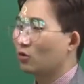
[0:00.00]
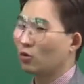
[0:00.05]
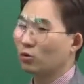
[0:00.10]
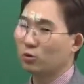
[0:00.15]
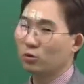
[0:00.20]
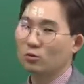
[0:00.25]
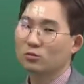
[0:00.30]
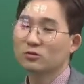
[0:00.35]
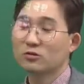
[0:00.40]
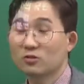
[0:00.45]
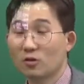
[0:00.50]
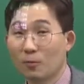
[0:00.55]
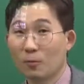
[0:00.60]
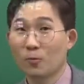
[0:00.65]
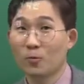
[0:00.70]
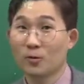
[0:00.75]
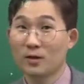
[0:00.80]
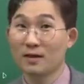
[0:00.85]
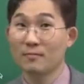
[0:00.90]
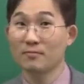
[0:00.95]

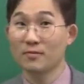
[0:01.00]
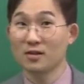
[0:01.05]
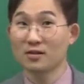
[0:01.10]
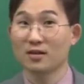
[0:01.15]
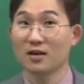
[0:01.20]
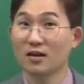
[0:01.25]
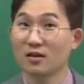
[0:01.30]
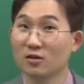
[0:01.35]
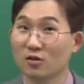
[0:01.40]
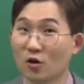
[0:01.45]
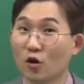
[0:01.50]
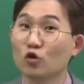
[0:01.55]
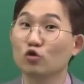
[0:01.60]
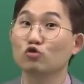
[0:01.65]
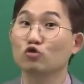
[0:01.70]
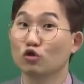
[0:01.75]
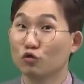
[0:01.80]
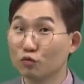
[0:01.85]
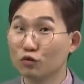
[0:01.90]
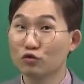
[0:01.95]
고통스럽고 힘들게 했던
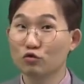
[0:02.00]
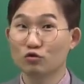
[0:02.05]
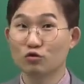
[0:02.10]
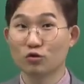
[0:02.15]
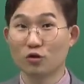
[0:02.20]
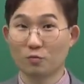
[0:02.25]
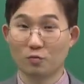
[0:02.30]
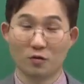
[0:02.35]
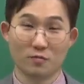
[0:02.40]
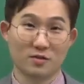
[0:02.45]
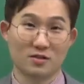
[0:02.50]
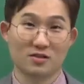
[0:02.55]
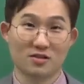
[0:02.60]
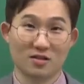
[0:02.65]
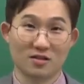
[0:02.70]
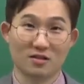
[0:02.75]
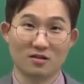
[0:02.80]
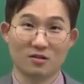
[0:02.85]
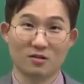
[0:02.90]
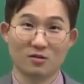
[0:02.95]
구분구적법
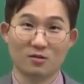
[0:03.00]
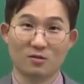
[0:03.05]
있지.